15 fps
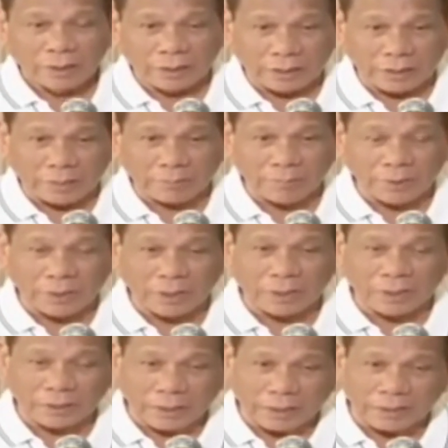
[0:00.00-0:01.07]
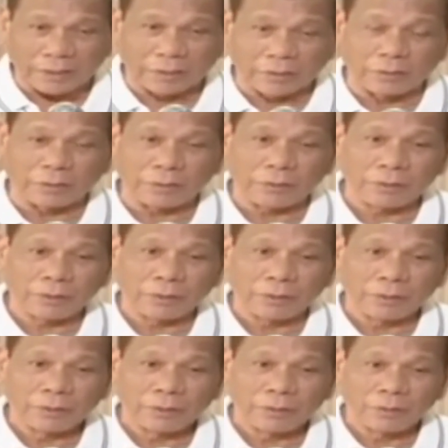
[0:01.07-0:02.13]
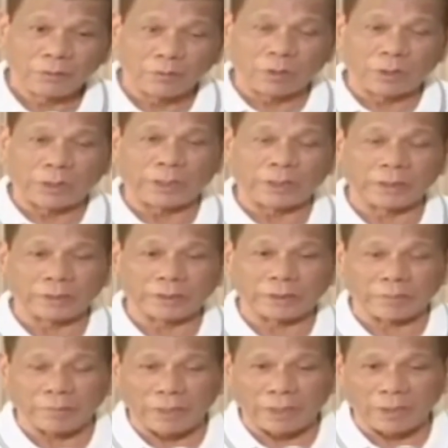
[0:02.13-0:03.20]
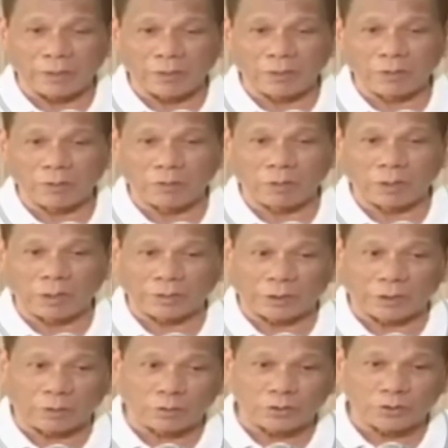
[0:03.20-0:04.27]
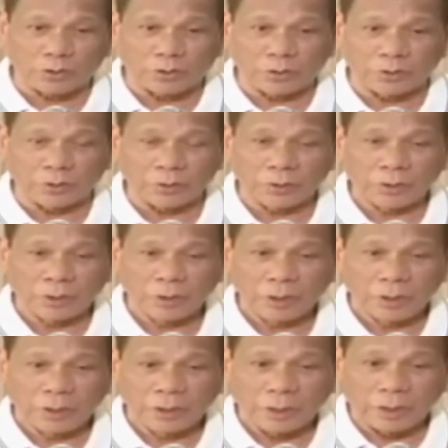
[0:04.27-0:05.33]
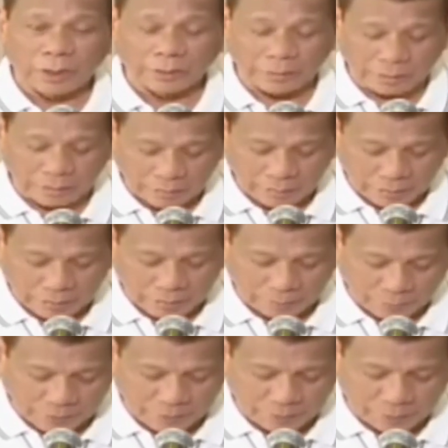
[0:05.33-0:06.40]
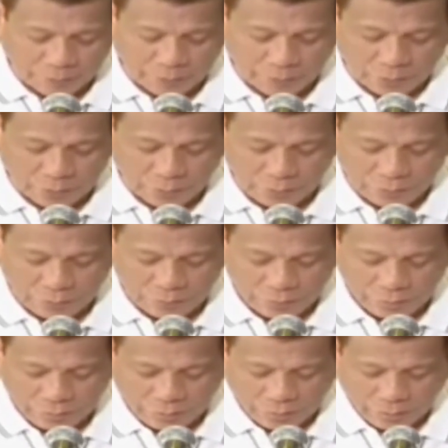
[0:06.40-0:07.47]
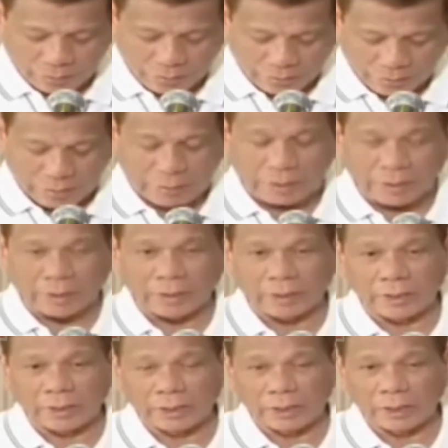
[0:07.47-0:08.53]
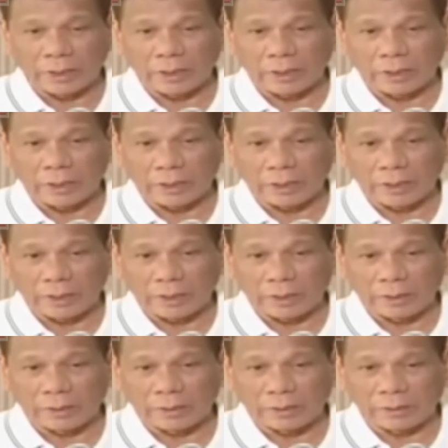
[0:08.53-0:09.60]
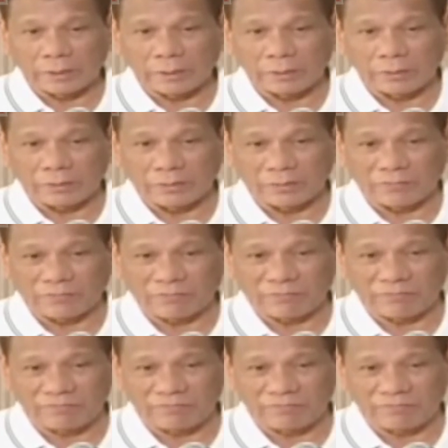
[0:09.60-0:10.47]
Hirap na nga tayo wala ng trabaho, walang negosyo, and there are people really, uh, you know, you